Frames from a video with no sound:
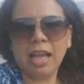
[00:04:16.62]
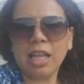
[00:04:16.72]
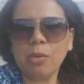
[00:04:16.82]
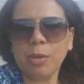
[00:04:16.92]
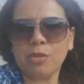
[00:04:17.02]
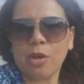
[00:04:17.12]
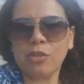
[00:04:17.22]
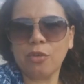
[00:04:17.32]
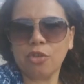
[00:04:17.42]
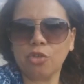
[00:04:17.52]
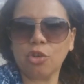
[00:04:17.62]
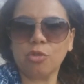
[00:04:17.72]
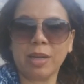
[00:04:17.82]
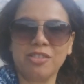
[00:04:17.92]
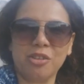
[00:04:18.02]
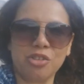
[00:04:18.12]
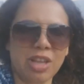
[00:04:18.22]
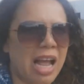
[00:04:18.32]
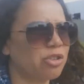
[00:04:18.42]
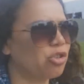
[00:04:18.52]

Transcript: Então, pessoal, esse foi o vídeo de hoje. Espero que vocês tenham gostado.